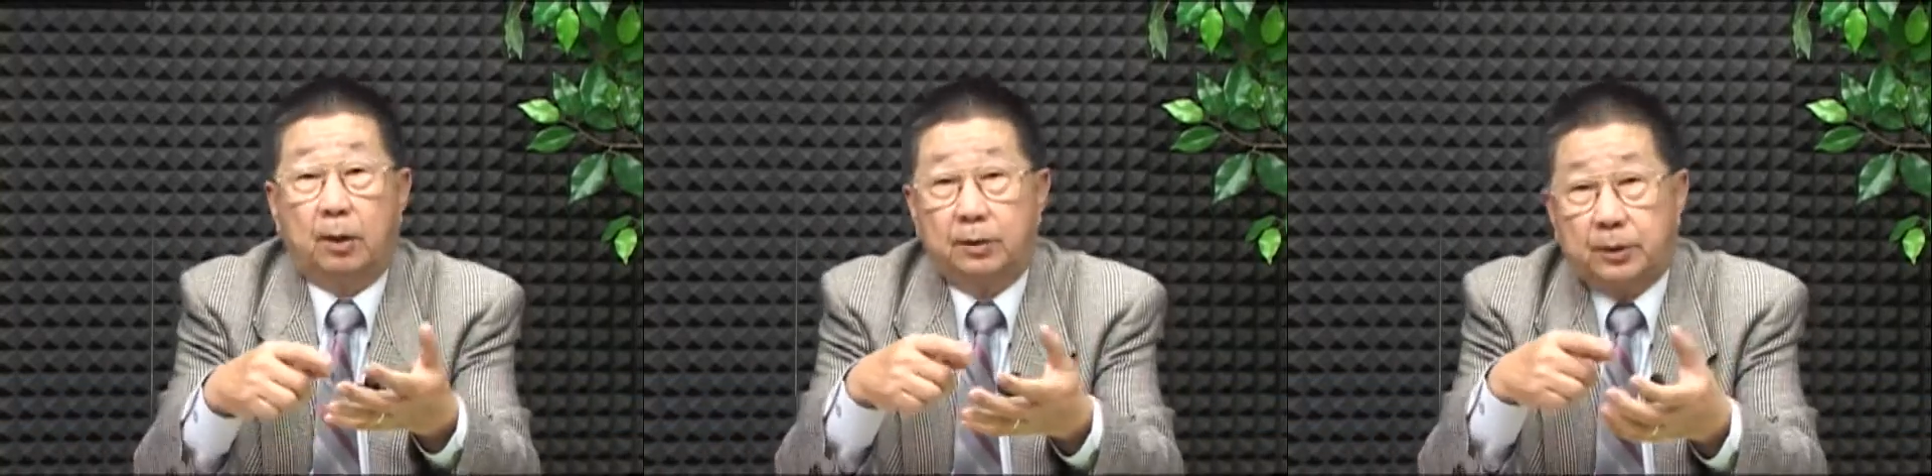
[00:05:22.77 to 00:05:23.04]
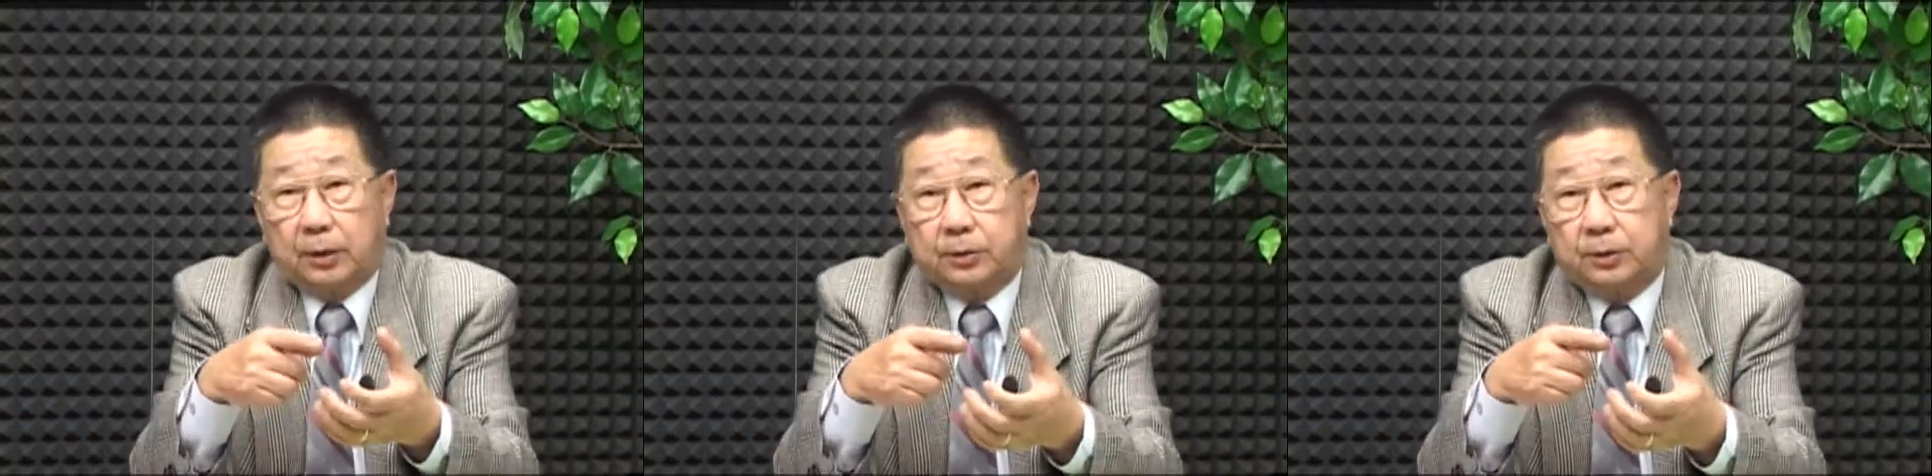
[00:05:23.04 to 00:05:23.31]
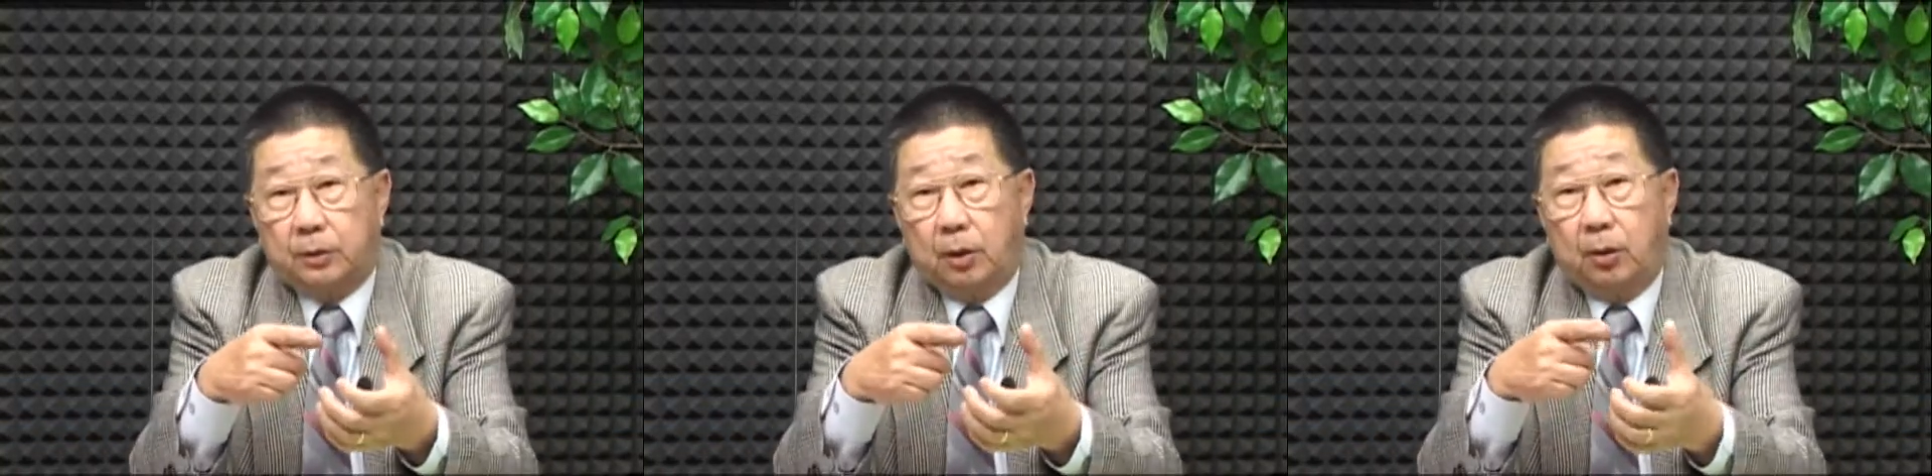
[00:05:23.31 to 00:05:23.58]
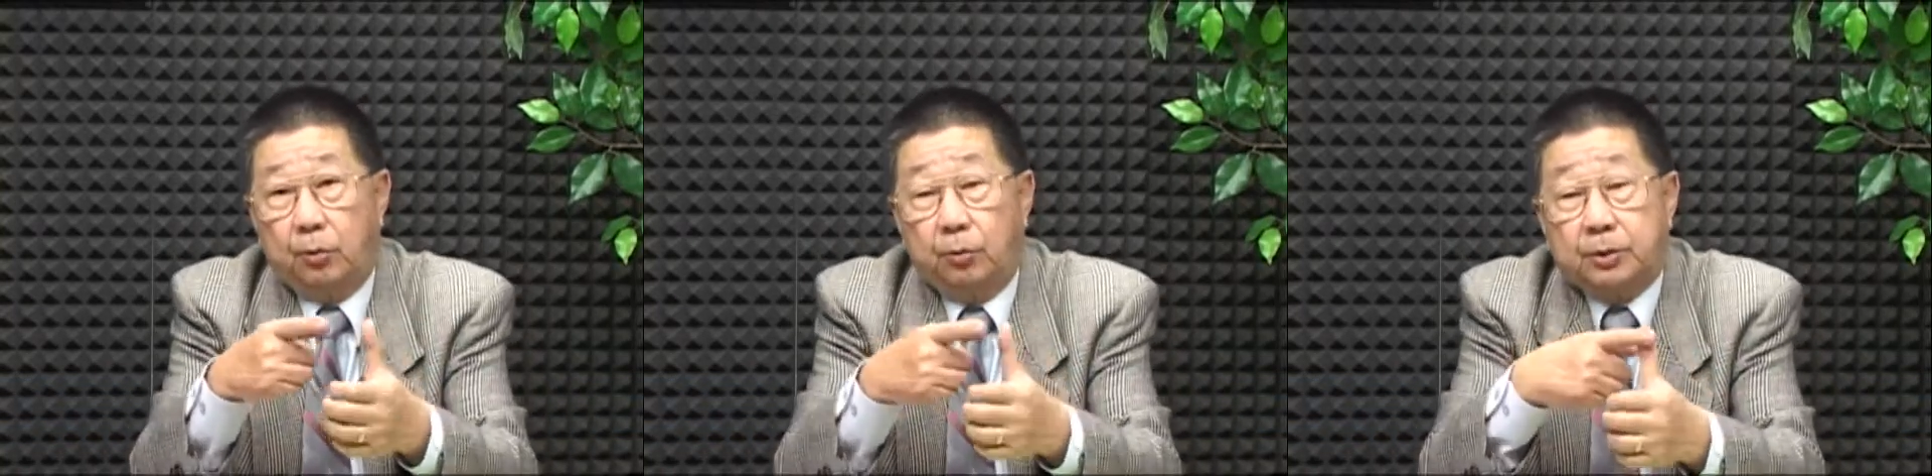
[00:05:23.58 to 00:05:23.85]
像是
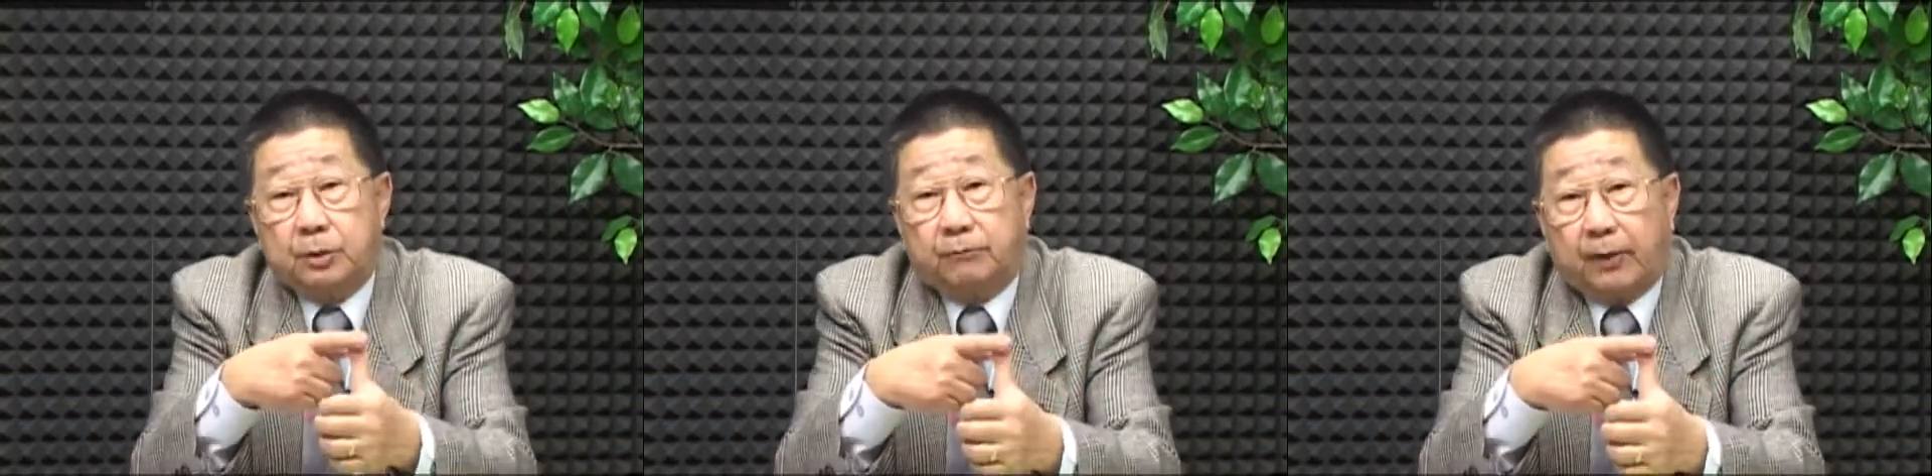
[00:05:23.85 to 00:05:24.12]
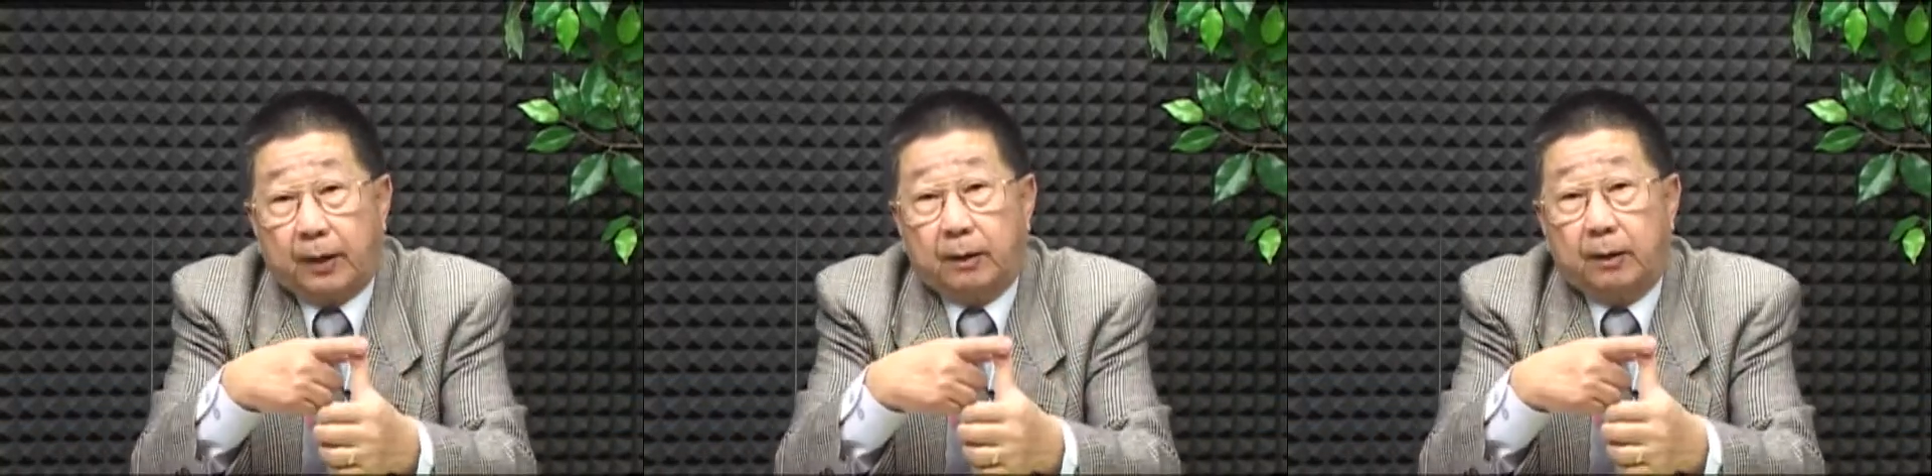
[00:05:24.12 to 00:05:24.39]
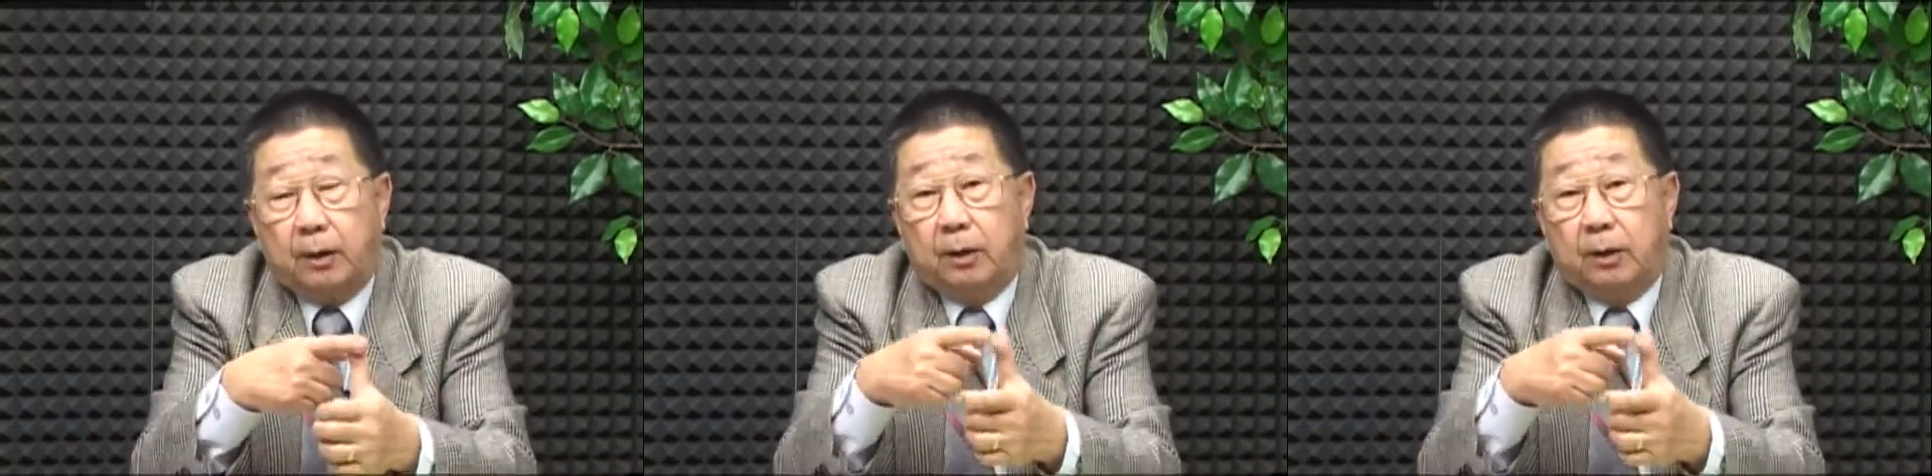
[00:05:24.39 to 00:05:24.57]
律师费、